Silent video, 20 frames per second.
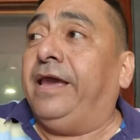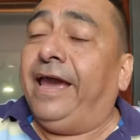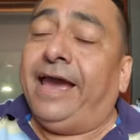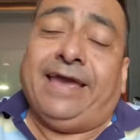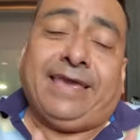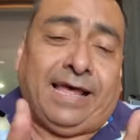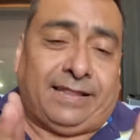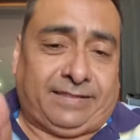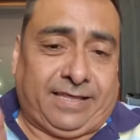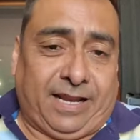
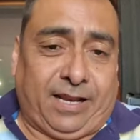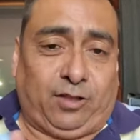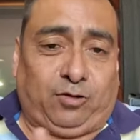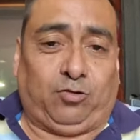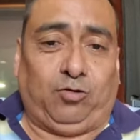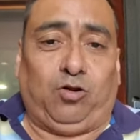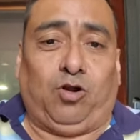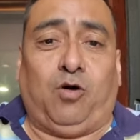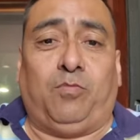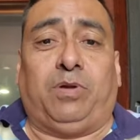Ella tiene
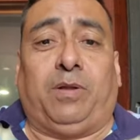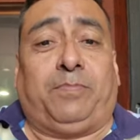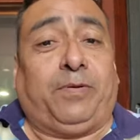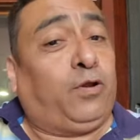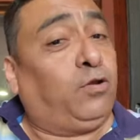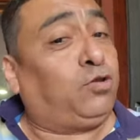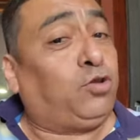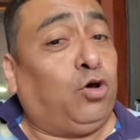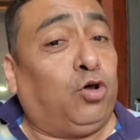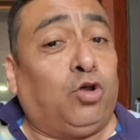su nombre,
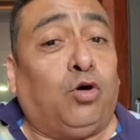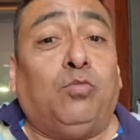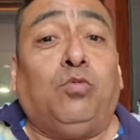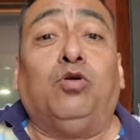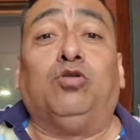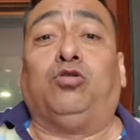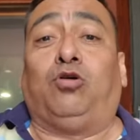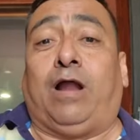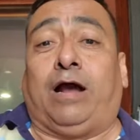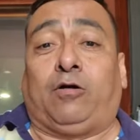pero todo
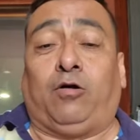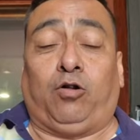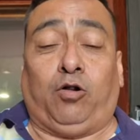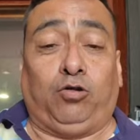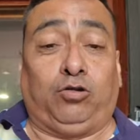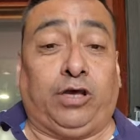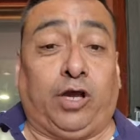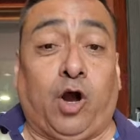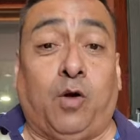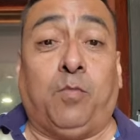mundo la
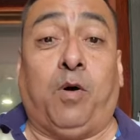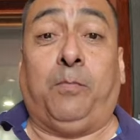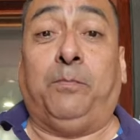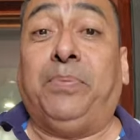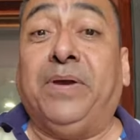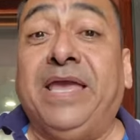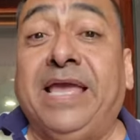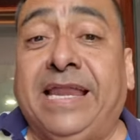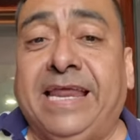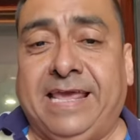conoce
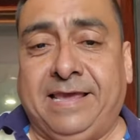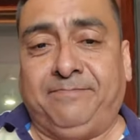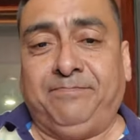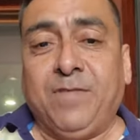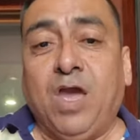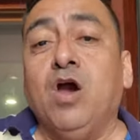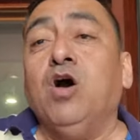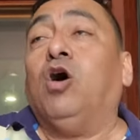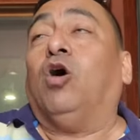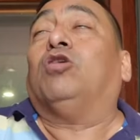como Piri.
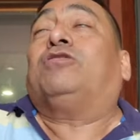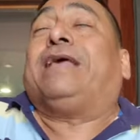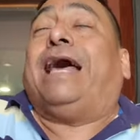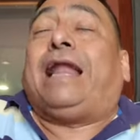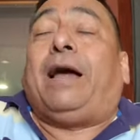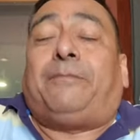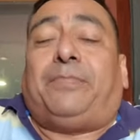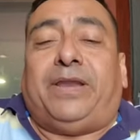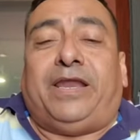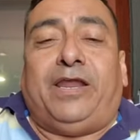O
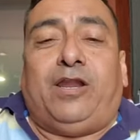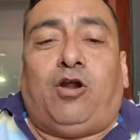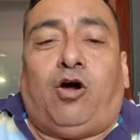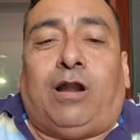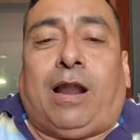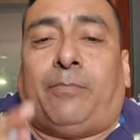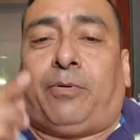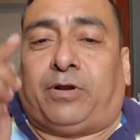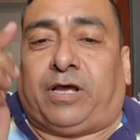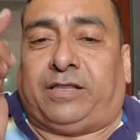sea, la
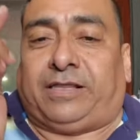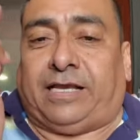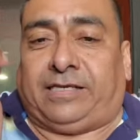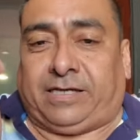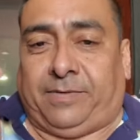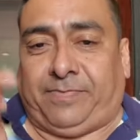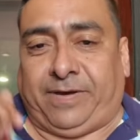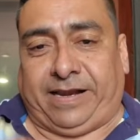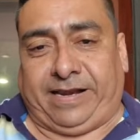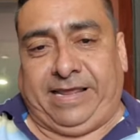pirinola porque está
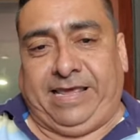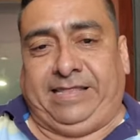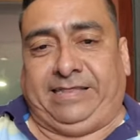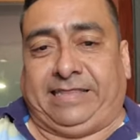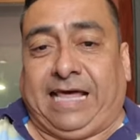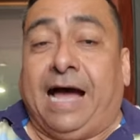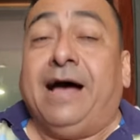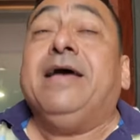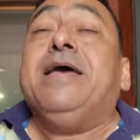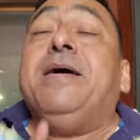
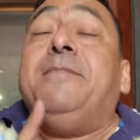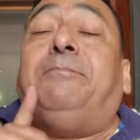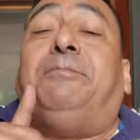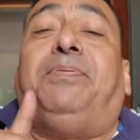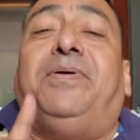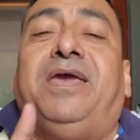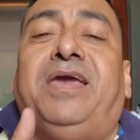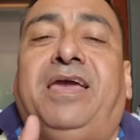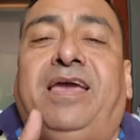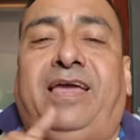chaparrita.
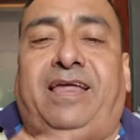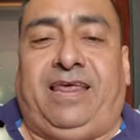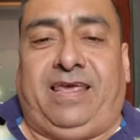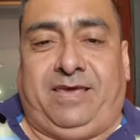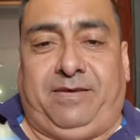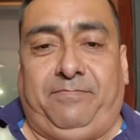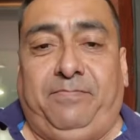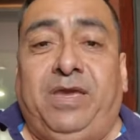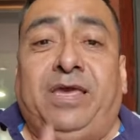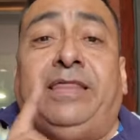
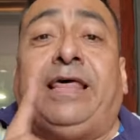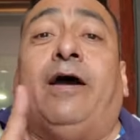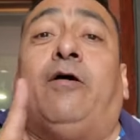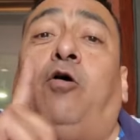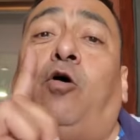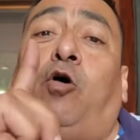Piri mide